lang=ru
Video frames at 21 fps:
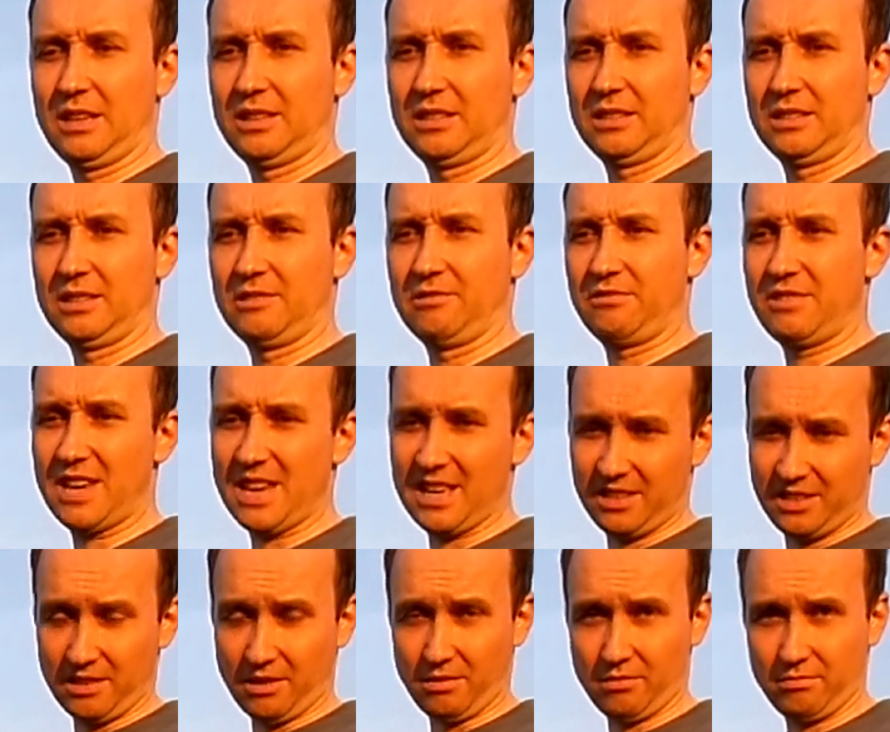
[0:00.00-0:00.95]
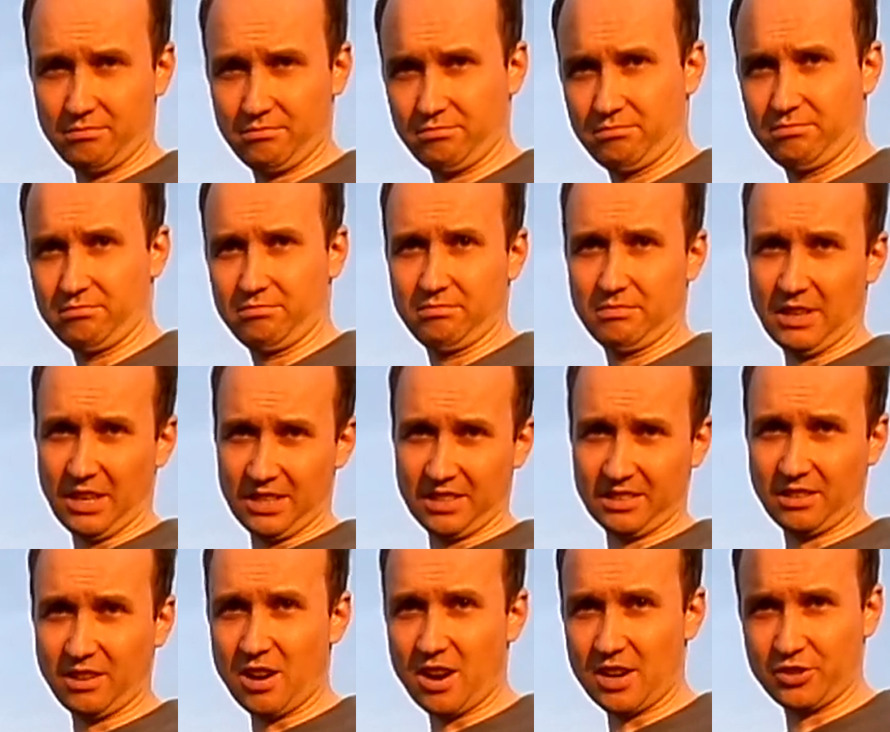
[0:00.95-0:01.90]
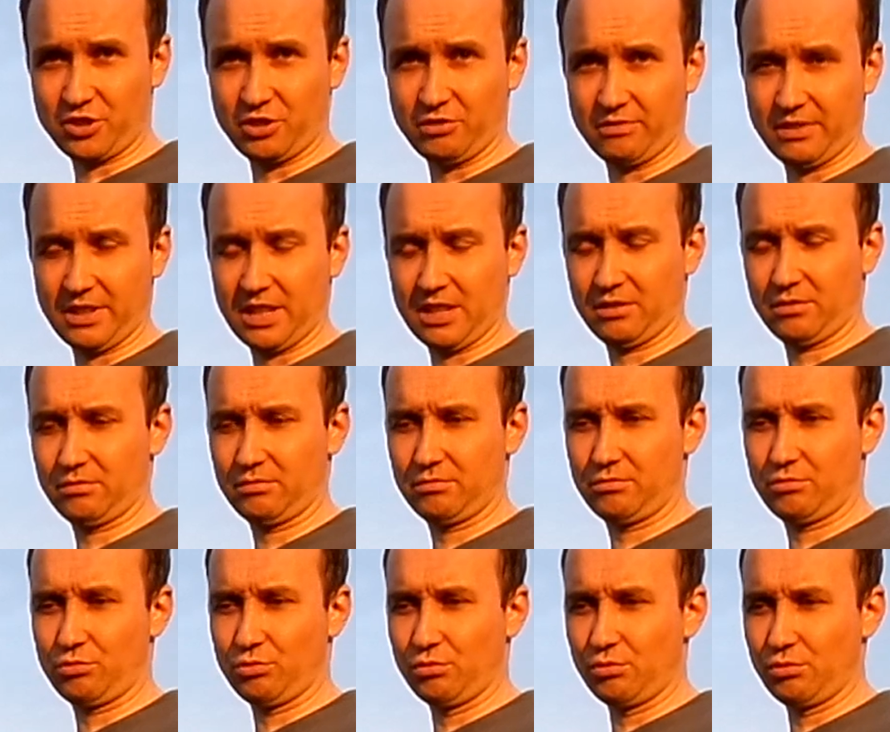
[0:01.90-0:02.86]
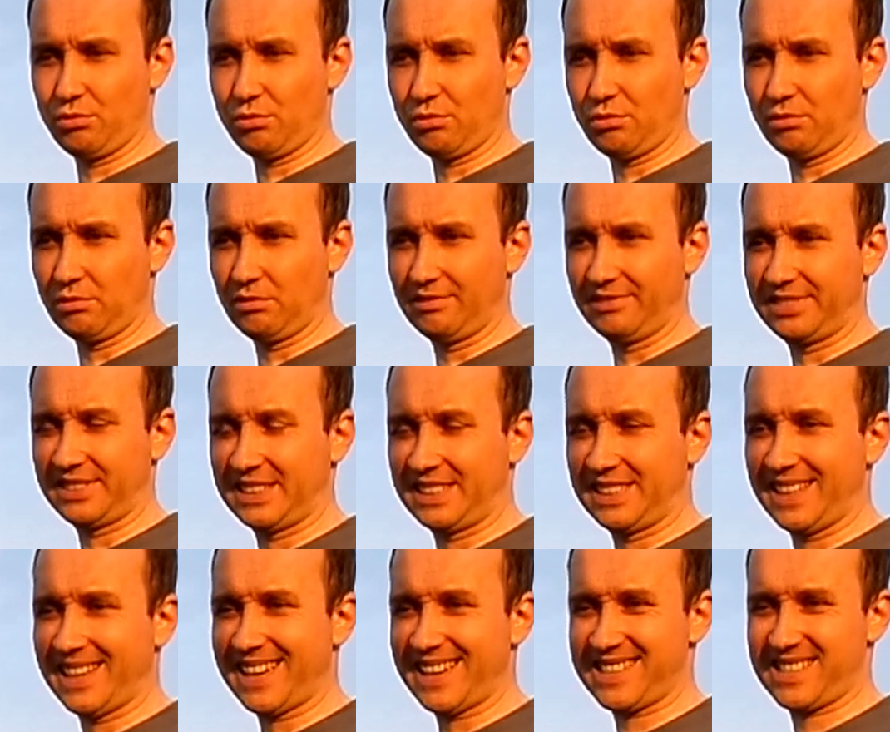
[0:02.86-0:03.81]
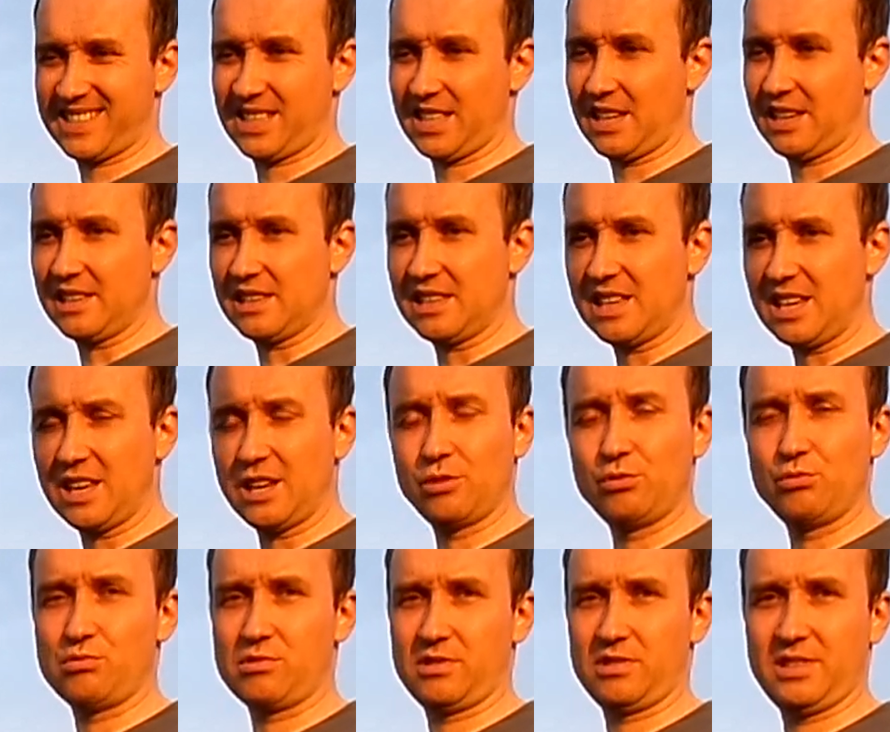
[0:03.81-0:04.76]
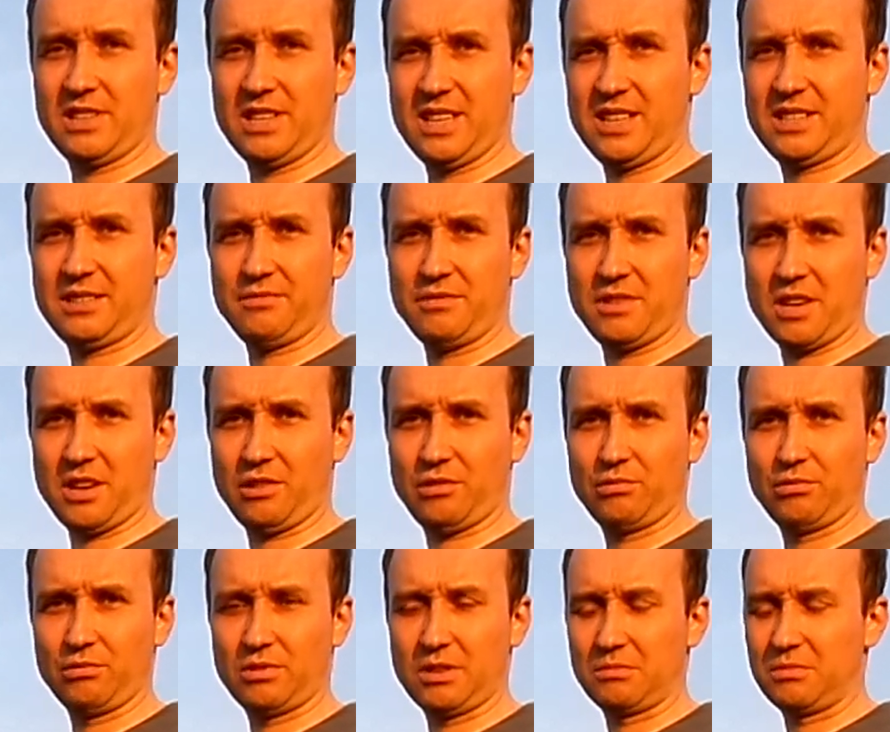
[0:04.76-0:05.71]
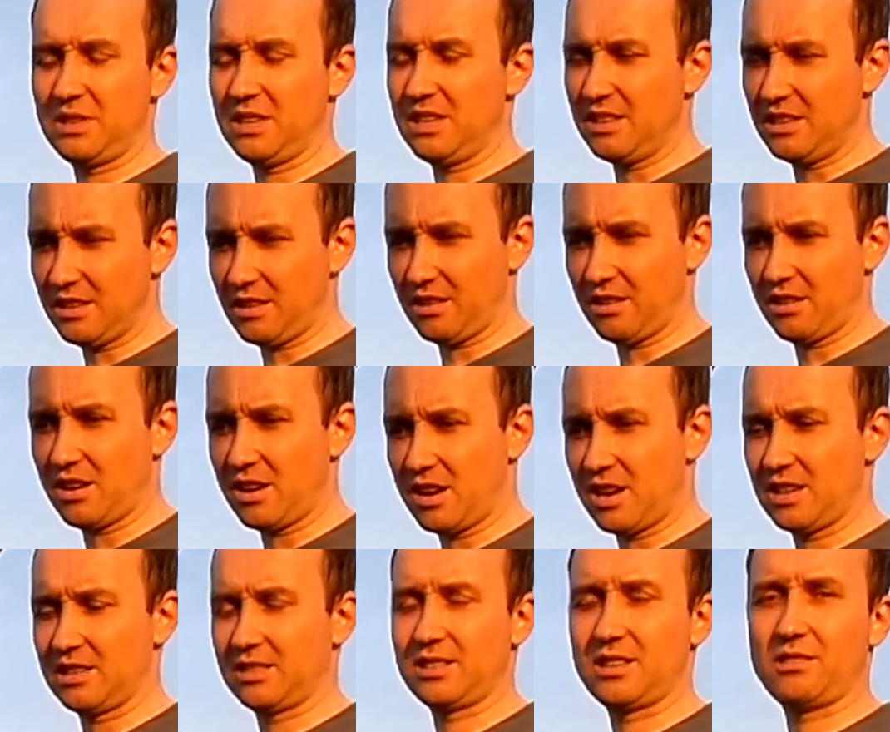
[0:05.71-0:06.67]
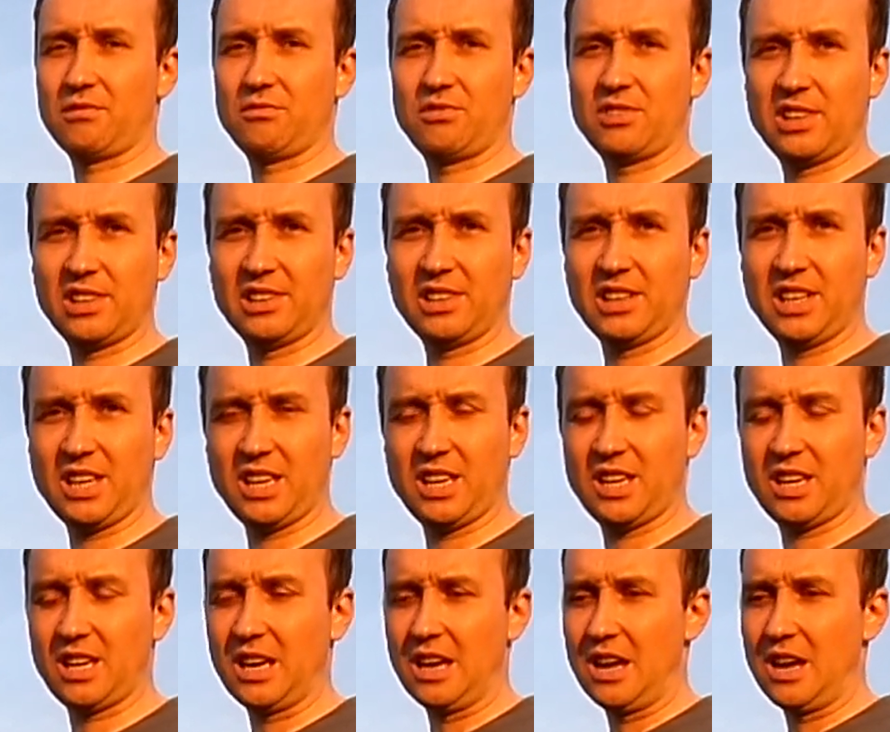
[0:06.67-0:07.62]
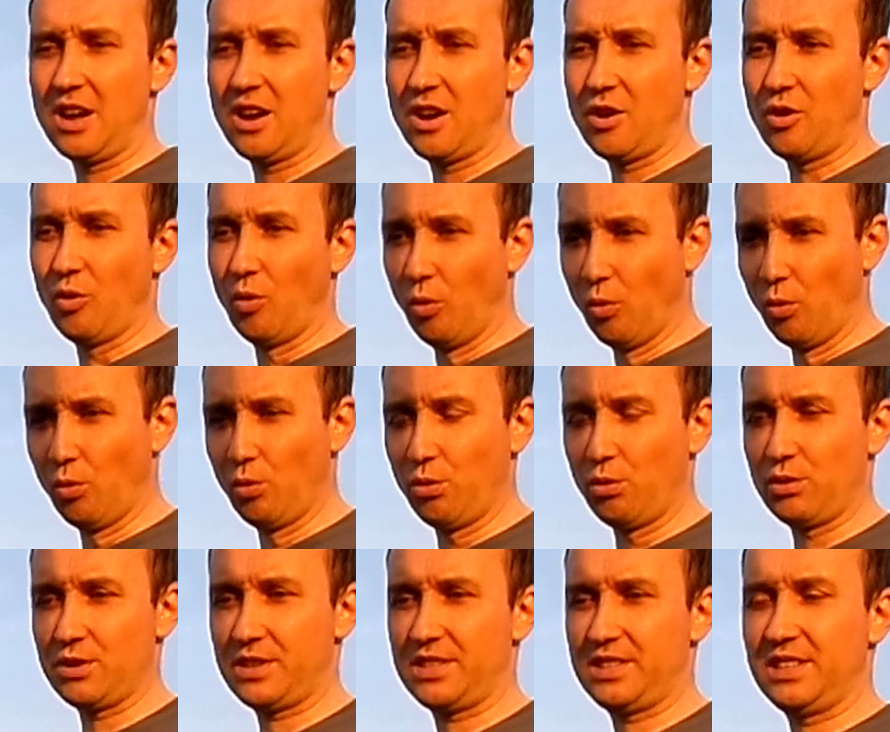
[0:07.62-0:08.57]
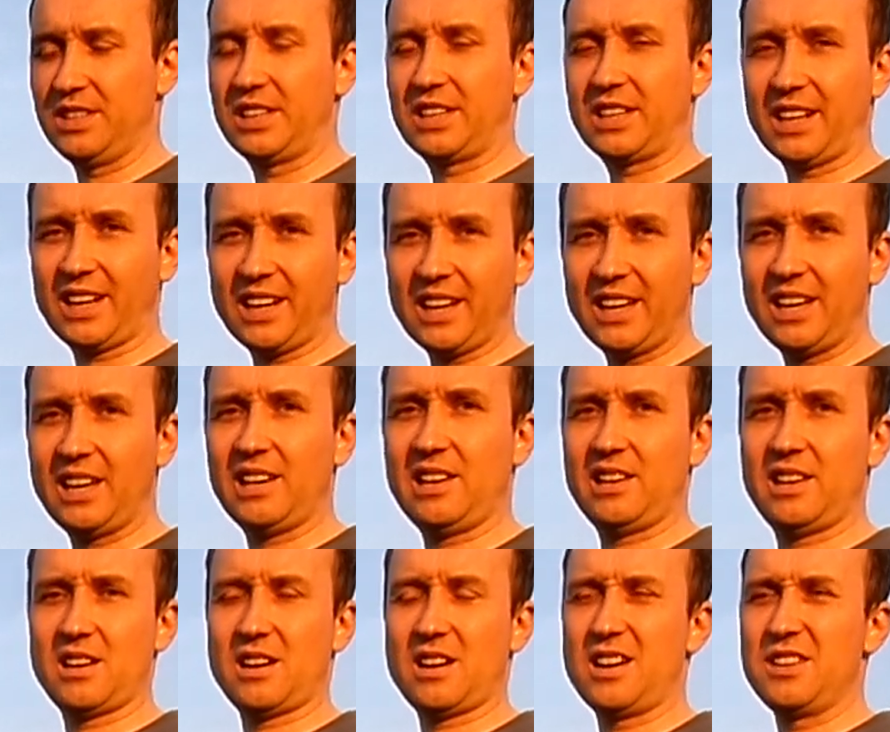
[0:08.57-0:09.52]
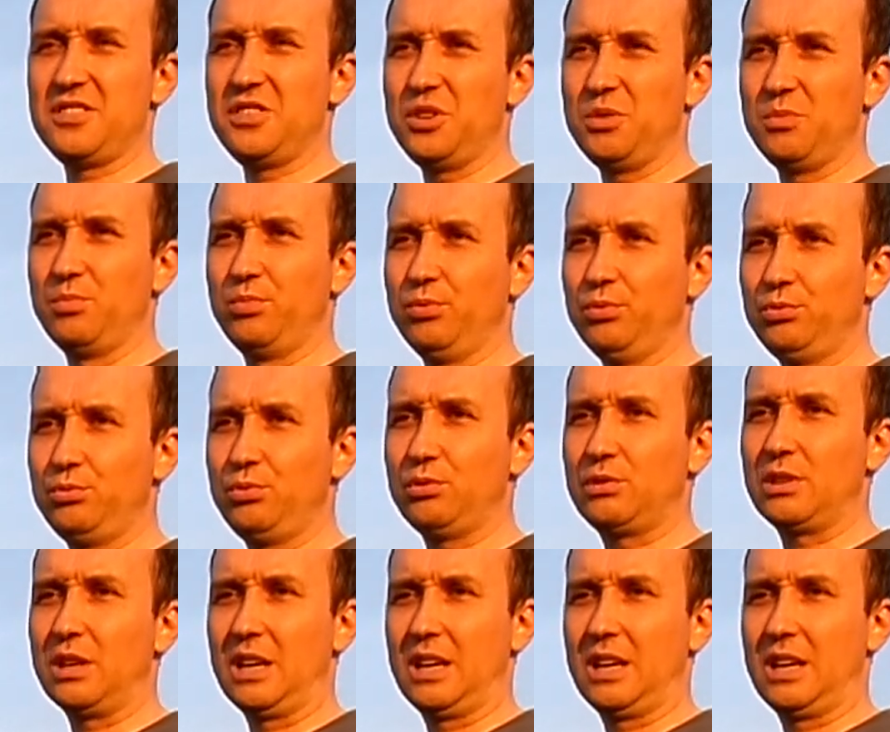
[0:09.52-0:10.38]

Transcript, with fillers: ветер раскачивает, то все остальные узлы сверху, там генератор, валы, оси, крылья, они будут